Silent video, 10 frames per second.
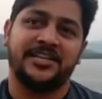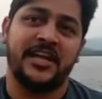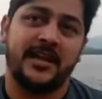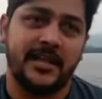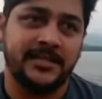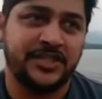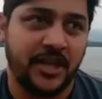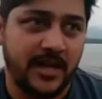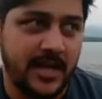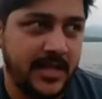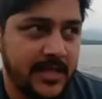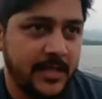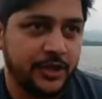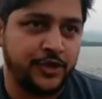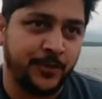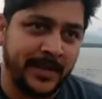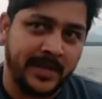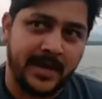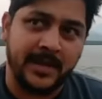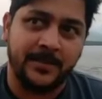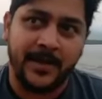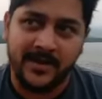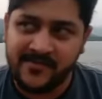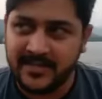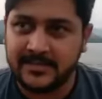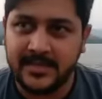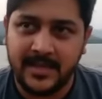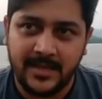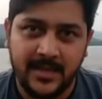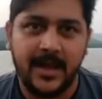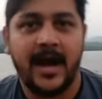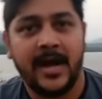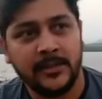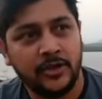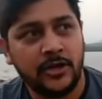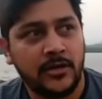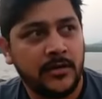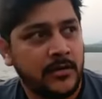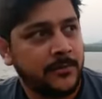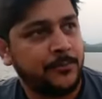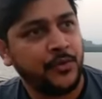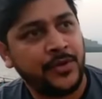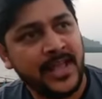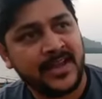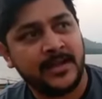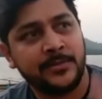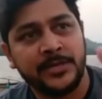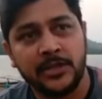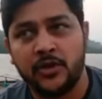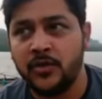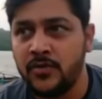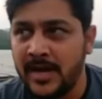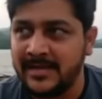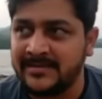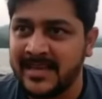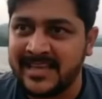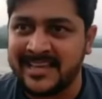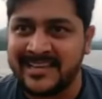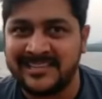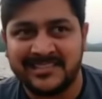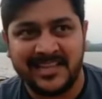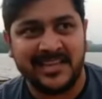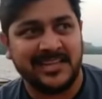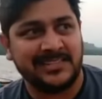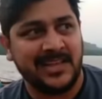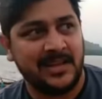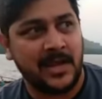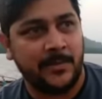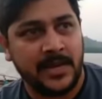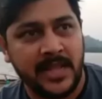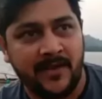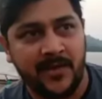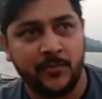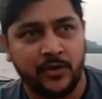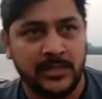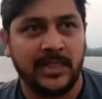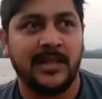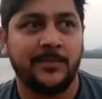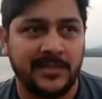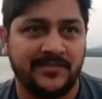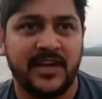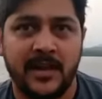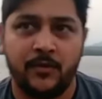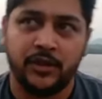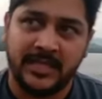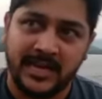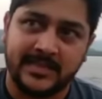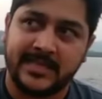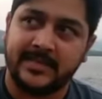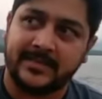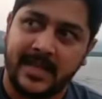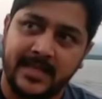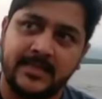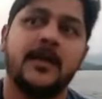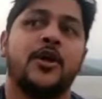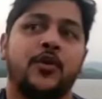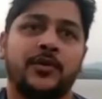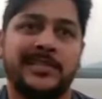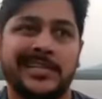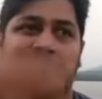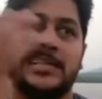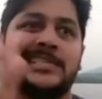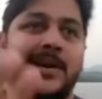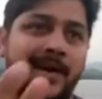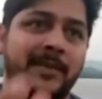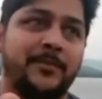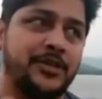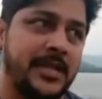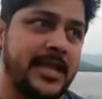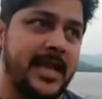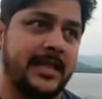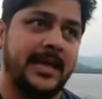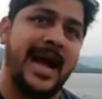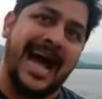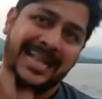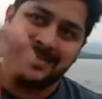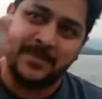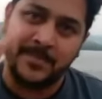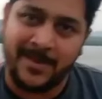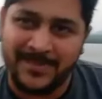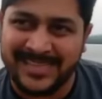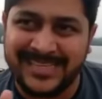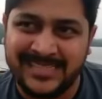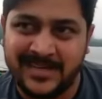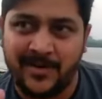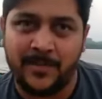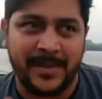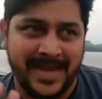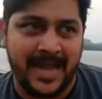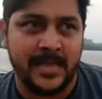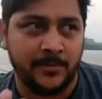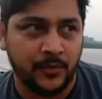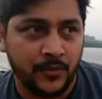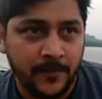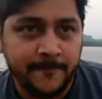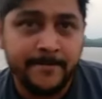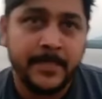इनशाला इनशाला जो मेरे गाने में अल्फाज थे आंदो पूरे करप्शन खोलूंगा इसके कि किस तरीके से यानी हमारी आवाम को दलदल में दफना रहा वो दर्द के तहत उस दिन तीन सवाल पूछने गया था आज भी मैं अपने तीन सवाल पे कायम हूँ